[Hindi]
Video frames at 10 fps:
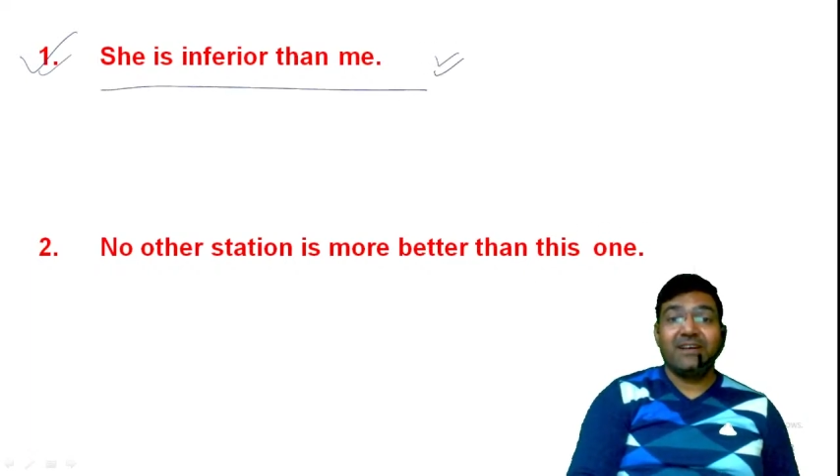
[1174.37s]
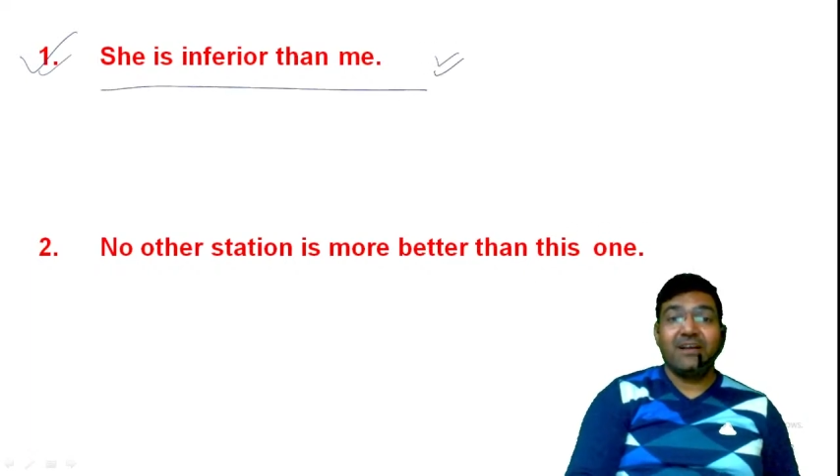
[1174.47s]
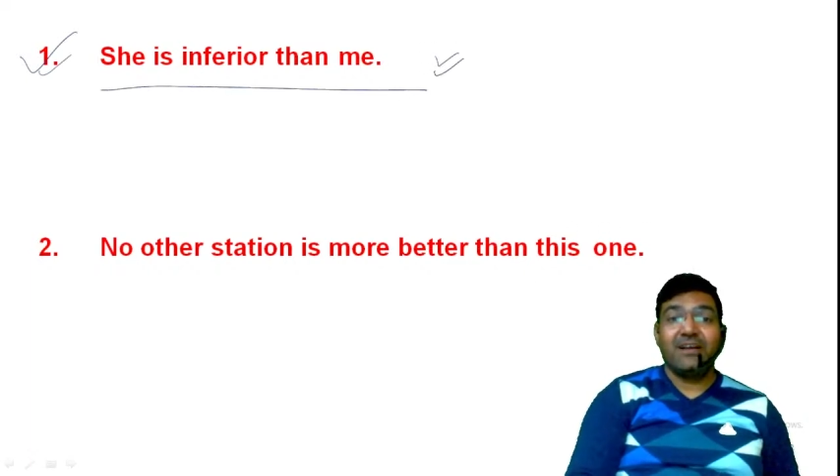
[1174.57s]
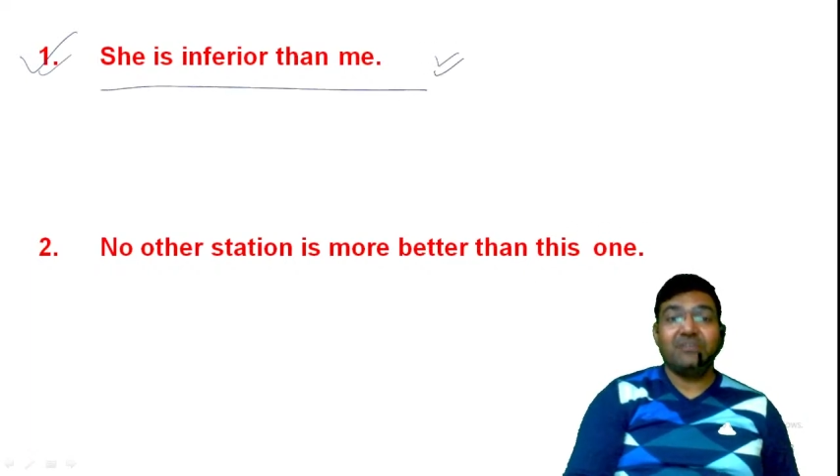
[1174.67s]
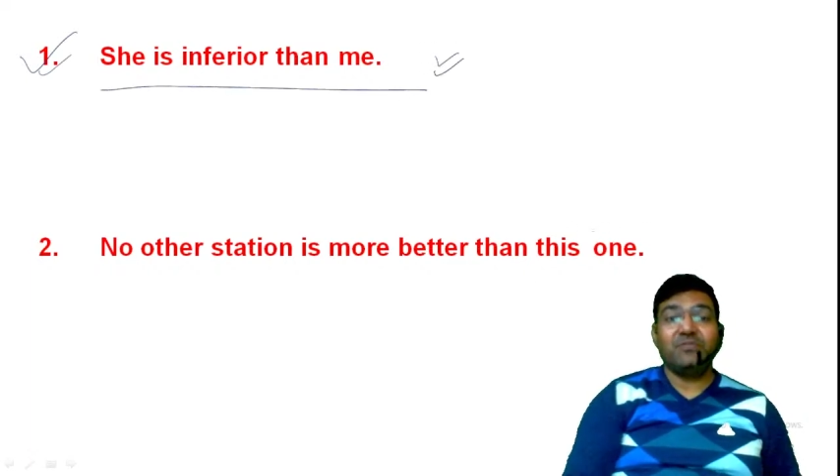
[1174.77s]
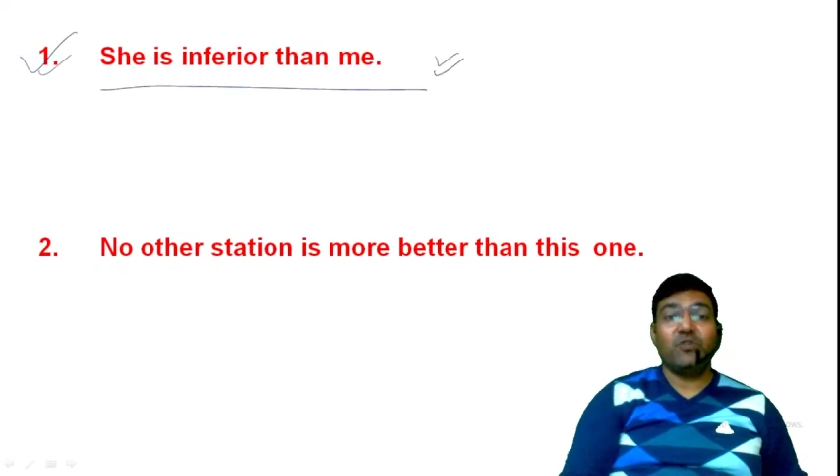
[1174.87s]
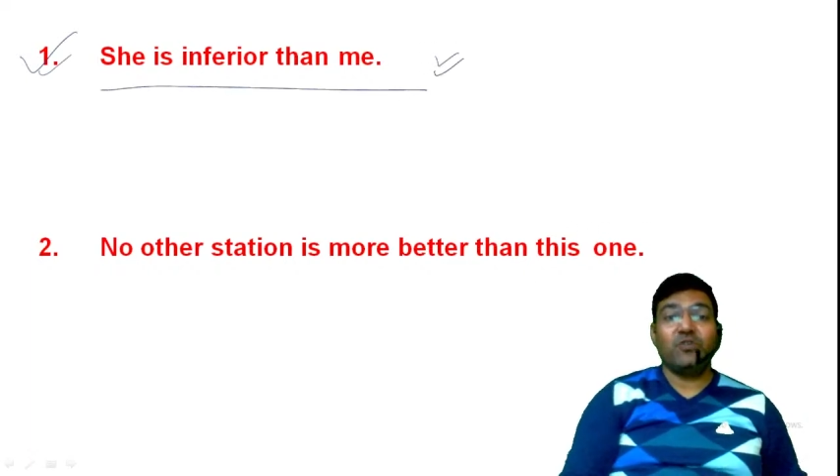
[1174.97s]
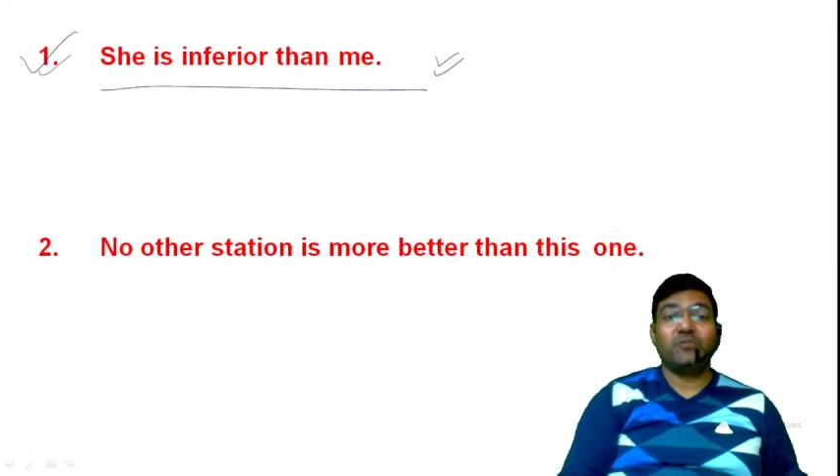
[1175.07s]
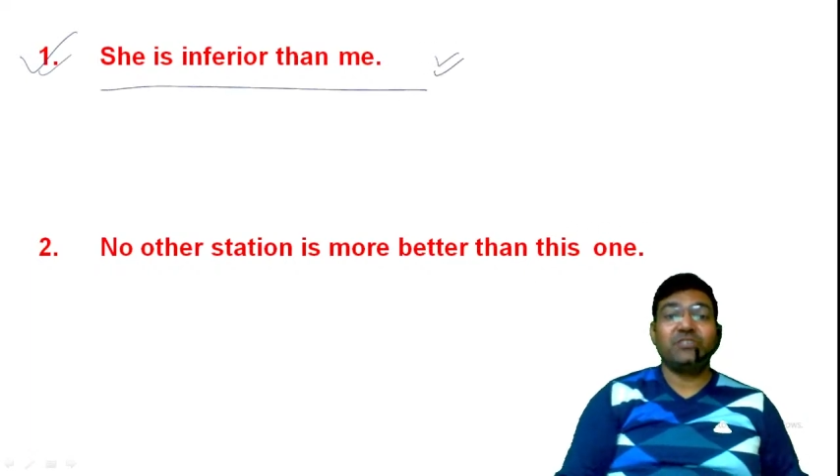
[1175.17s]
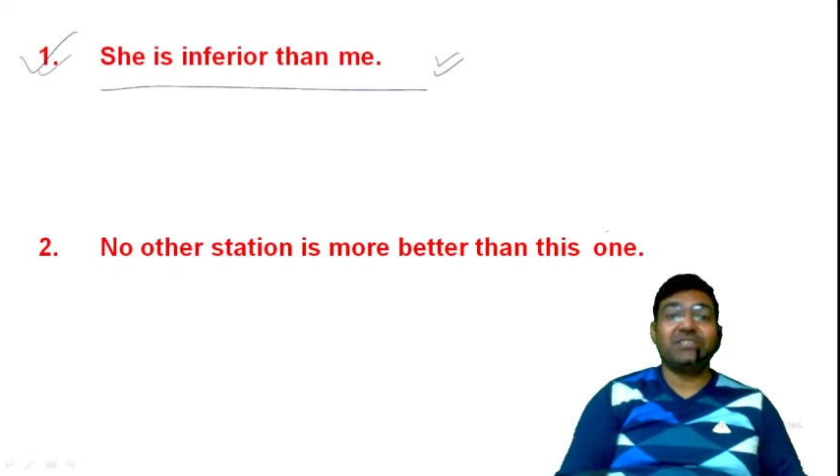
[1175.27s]
अब इसमें
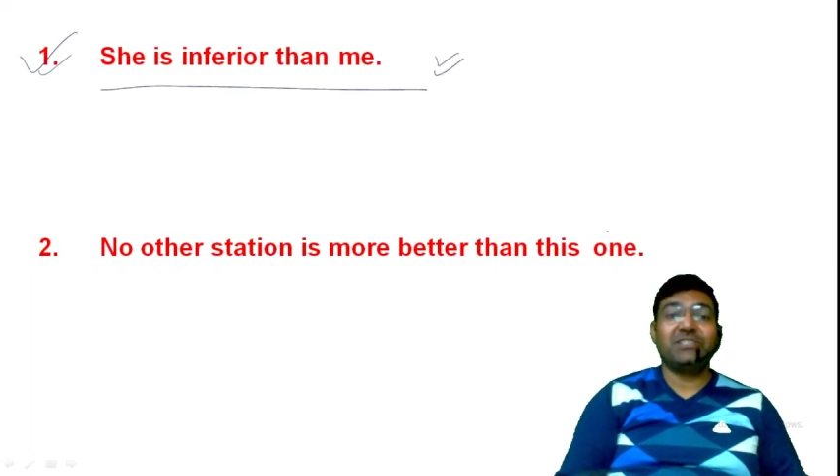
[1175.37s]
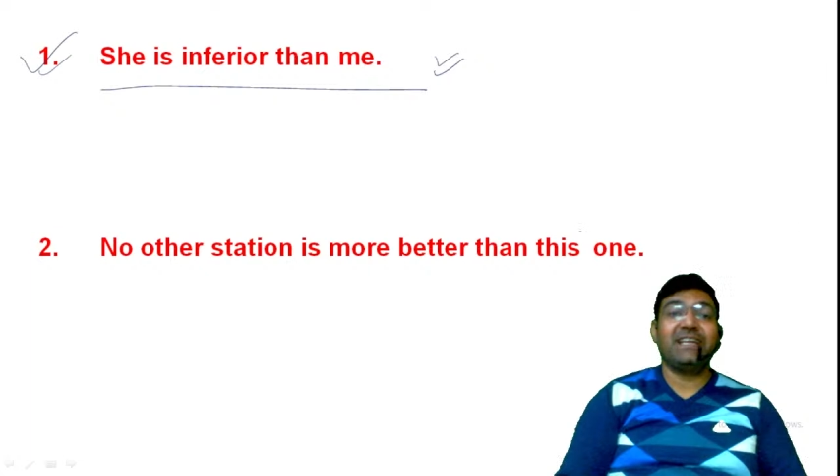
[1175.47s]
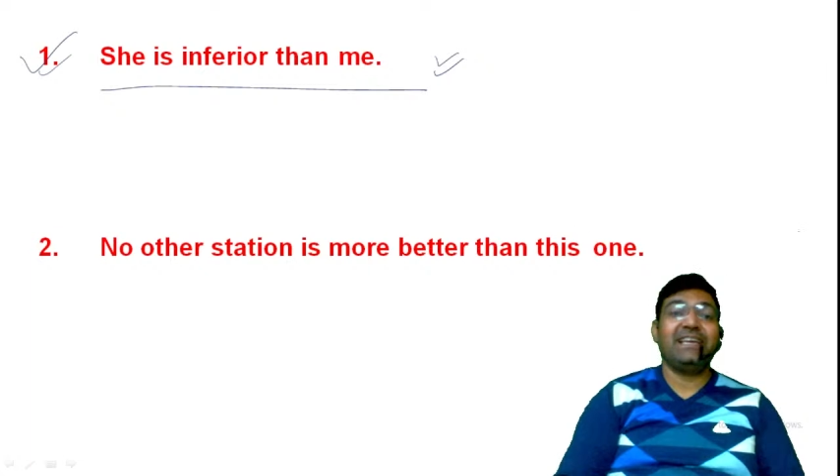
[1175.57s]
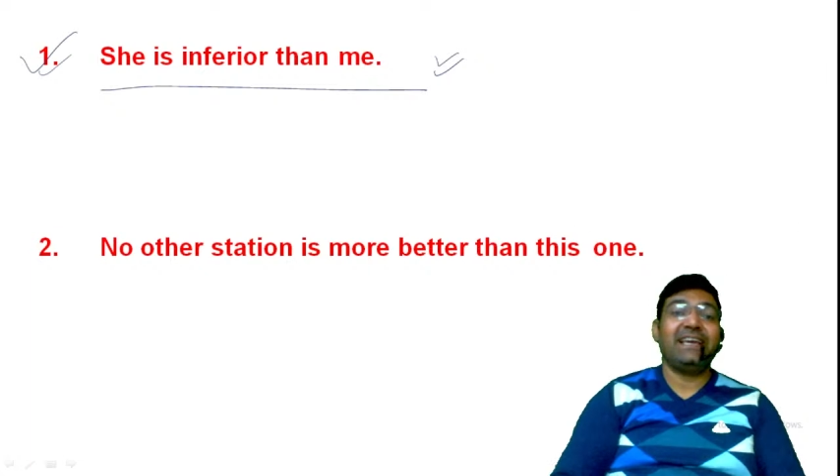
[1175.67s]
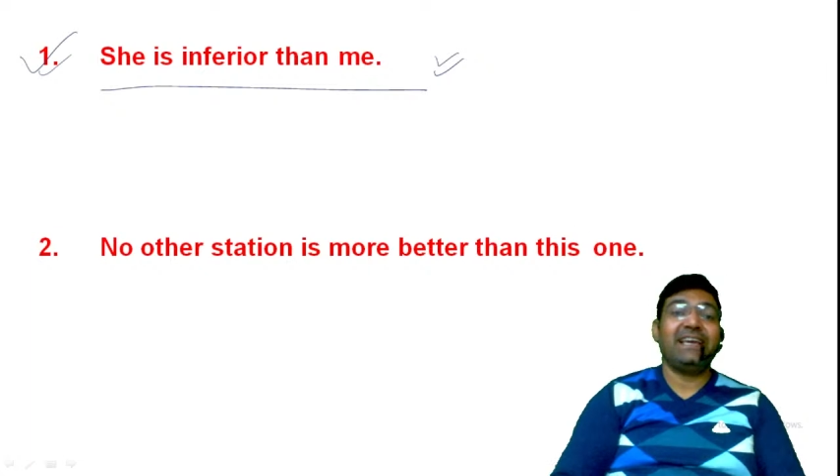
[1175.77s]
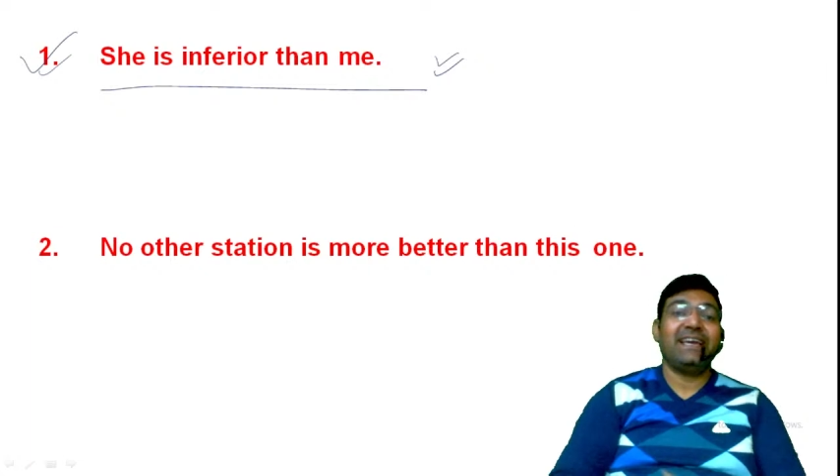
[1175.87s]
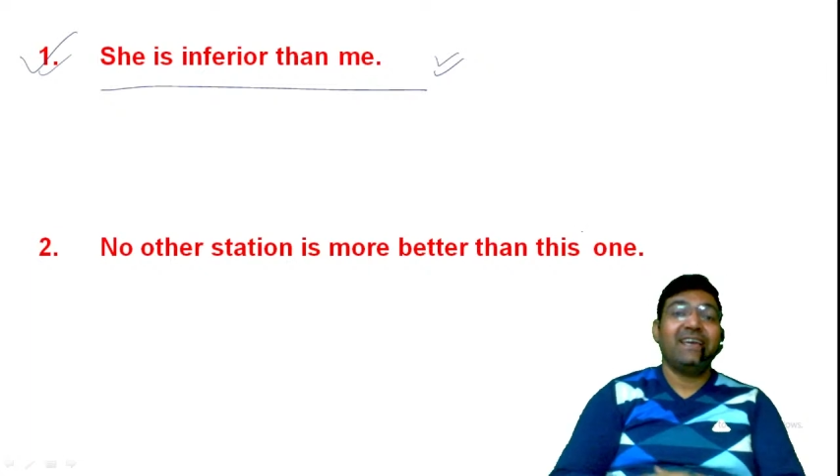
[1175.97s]
ऑप्शंस नहीं है